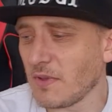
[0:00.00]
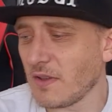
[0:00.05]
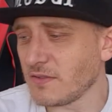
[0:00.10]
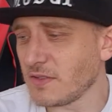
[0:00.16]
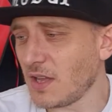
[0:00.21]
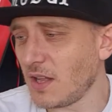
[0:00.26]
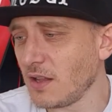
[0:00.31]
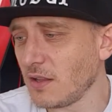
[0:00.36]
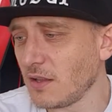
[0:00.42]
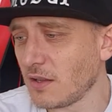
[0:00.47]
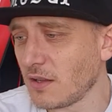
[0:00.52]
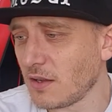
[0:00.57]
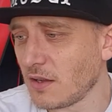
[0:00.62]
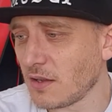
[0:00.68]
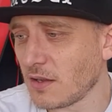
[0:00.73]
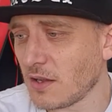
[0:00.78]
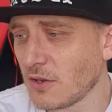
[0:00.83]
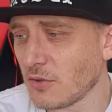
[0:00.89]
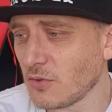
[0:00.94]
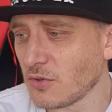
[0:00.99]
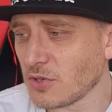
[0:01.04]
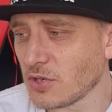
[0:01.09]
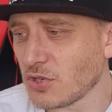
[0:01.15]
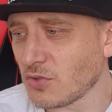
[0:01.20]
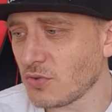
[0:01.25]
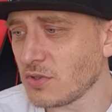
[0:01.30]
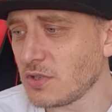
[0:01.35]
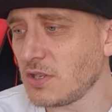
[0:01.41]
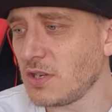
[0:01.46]
я взял э,
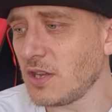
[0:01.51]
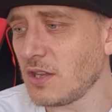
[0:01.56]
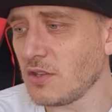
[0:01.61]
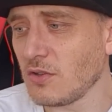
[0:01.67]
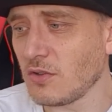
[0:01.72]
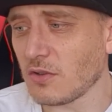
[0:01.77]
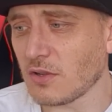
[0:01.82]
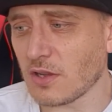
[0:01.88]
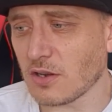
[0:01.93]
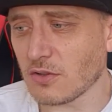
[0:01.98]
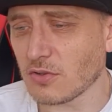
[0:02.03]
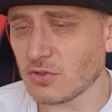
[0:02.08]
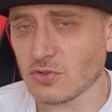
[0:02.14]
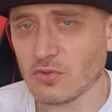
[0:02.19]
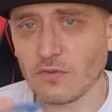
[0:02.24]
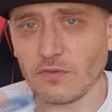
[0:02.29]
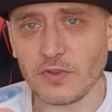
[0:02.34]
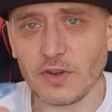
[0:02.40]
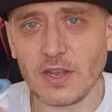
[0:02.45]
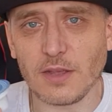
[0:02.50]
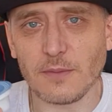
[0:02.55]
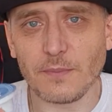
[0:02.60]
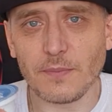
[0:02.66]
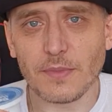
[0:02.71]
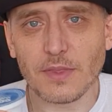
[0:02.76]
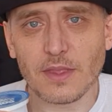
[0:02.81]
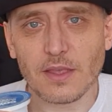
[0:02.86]
картошечку, среднюю картошку фри.